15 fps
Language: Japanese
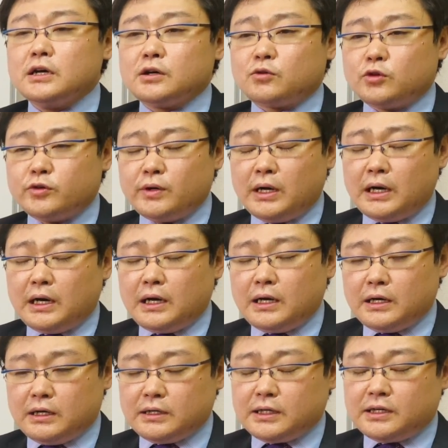これ
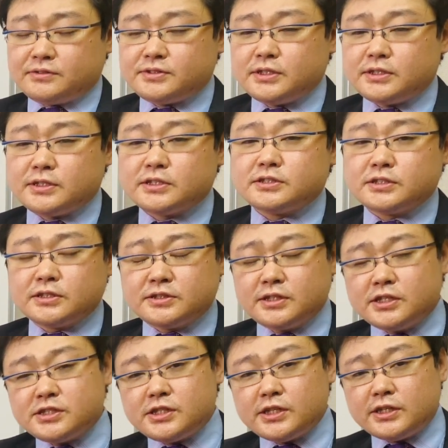は学生たちが
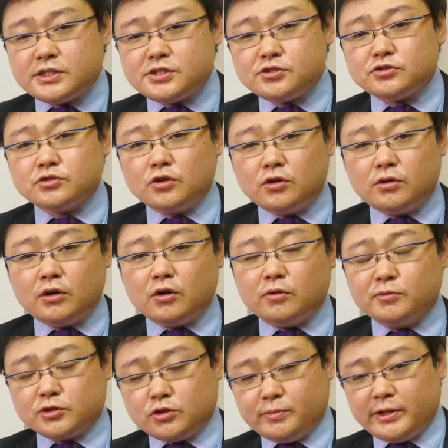政治的自由を
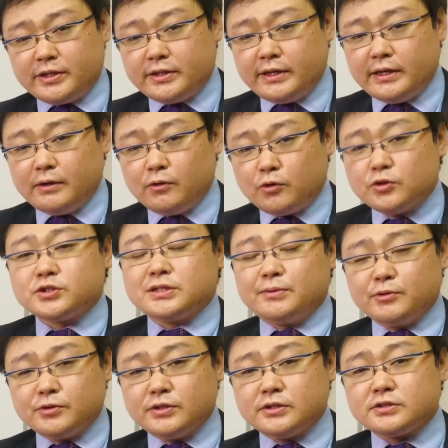求めて起こした
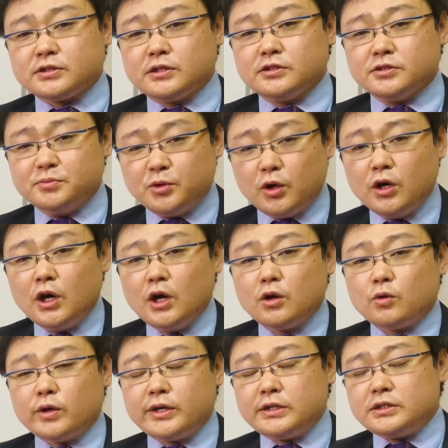ものですけれども
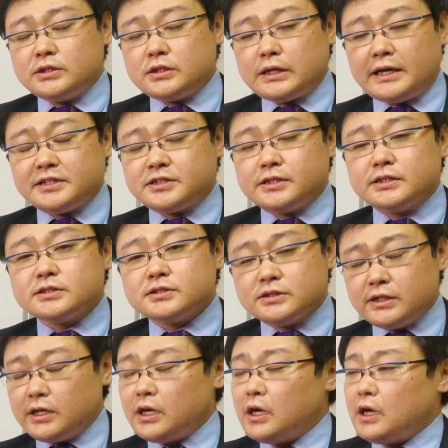これに対してです
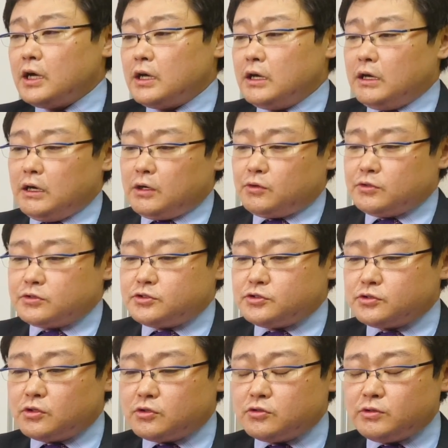ねこの中
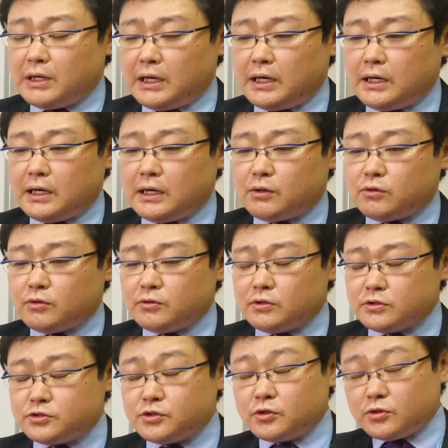国はこ
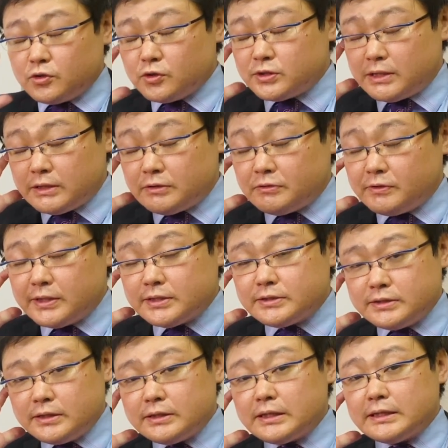の中国共産党はです
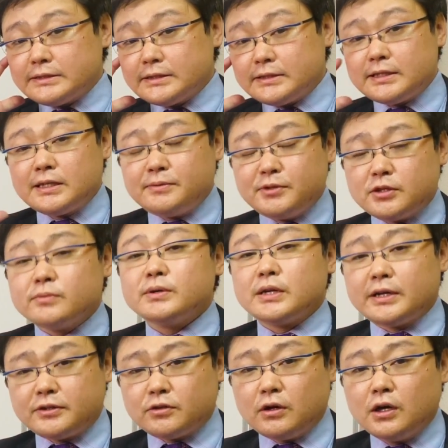ね絶対に認め
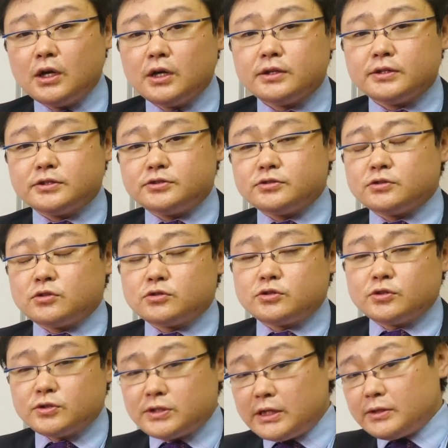ないとで中国
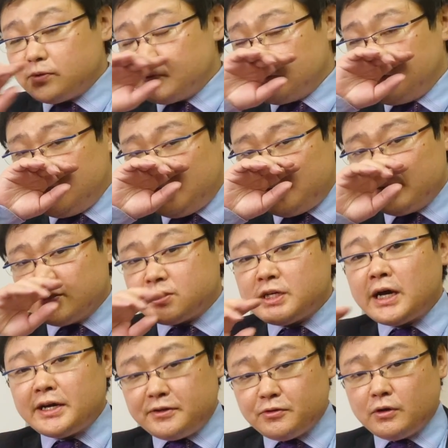共産党の一党支
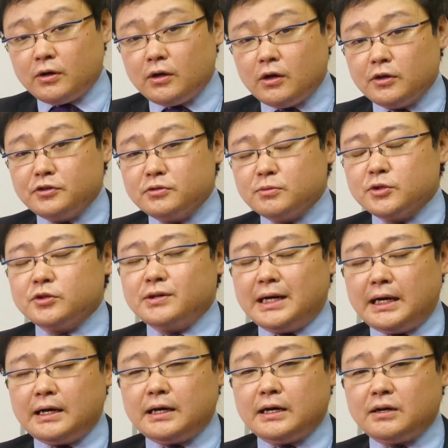配というもの
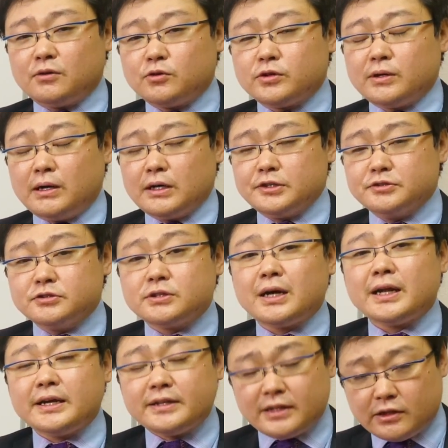はこれは揺るが
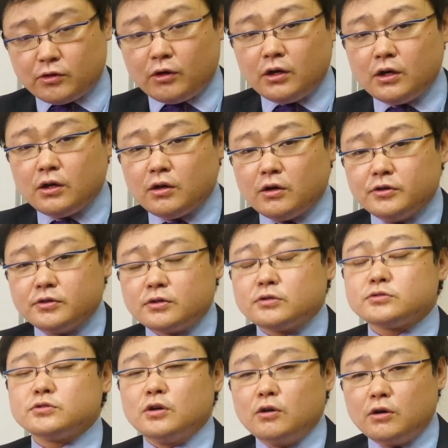ないんだという
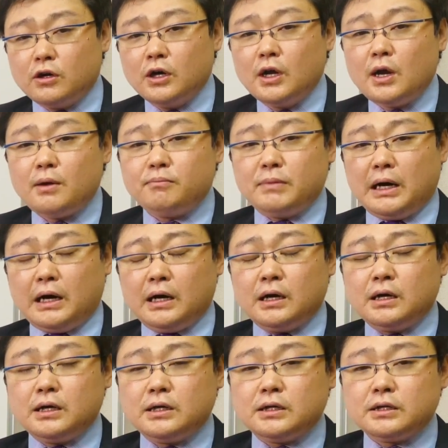ことをま
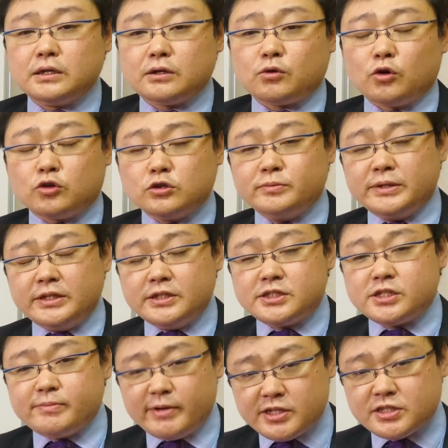あ国民に
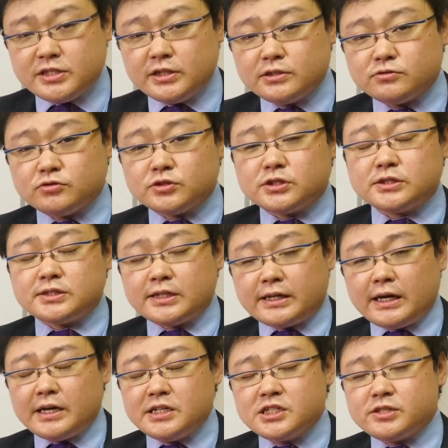示しそして世
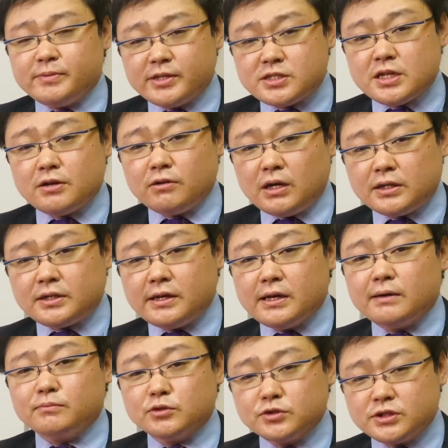界に示したのが天
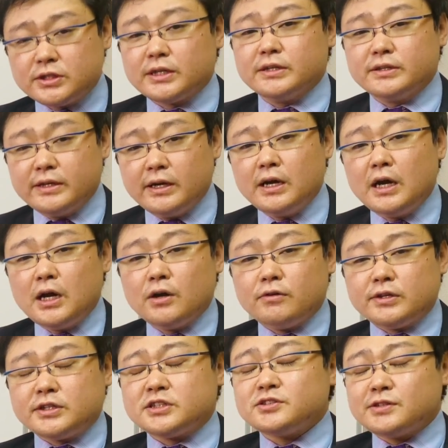安門事件で
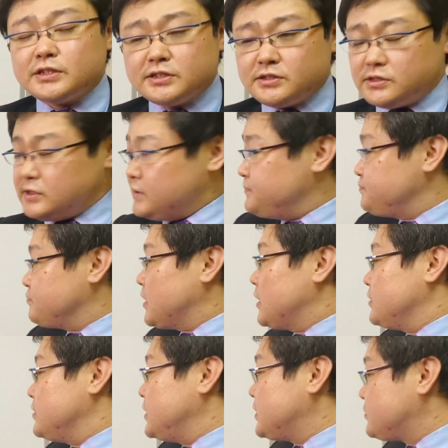私はですね、ま
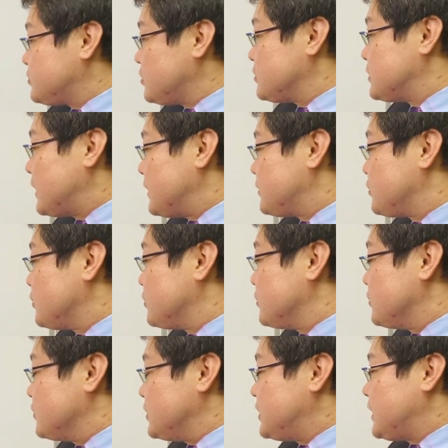あ、ニクソン大統
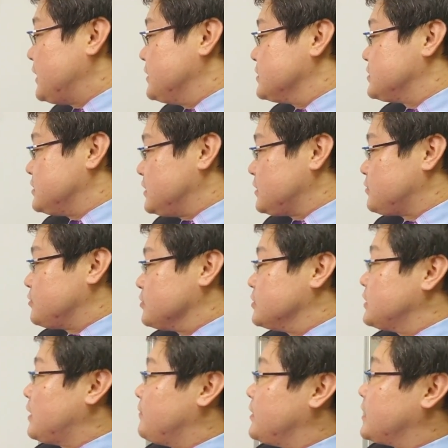領以来ですねこ
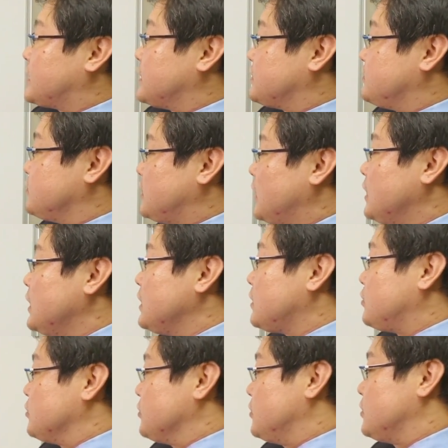のアメリカっていうのは
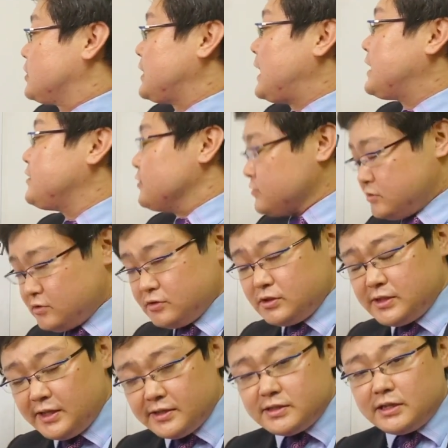この関与する
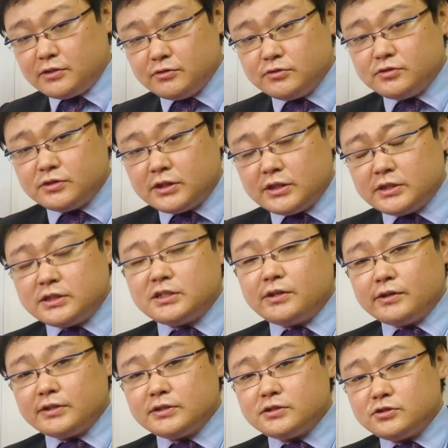政策を続けてき
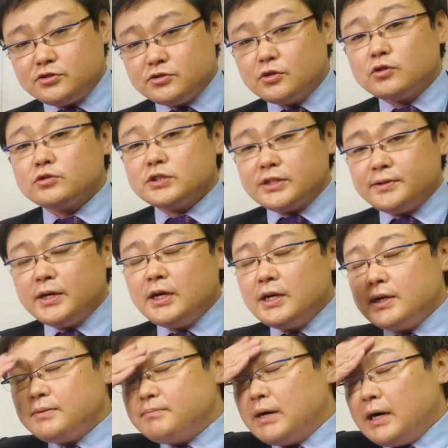たわけです中国に。
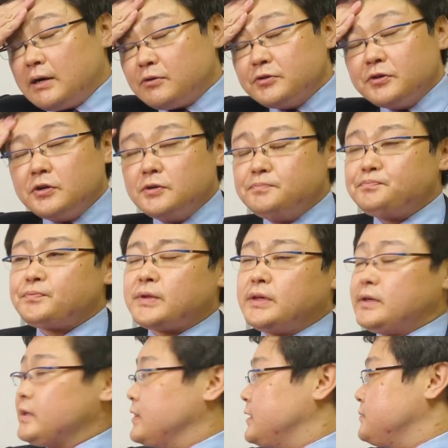まあこの、
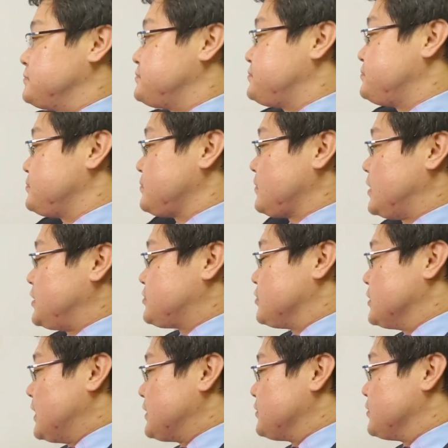えー
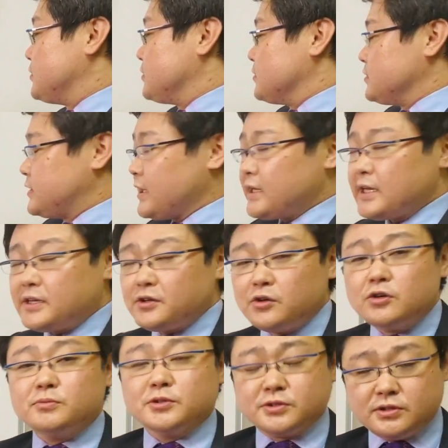ニクソン大統領の電撃
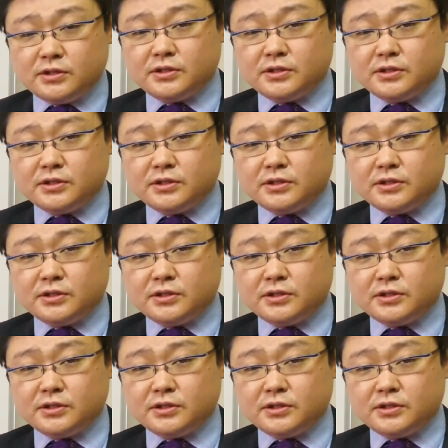訪問という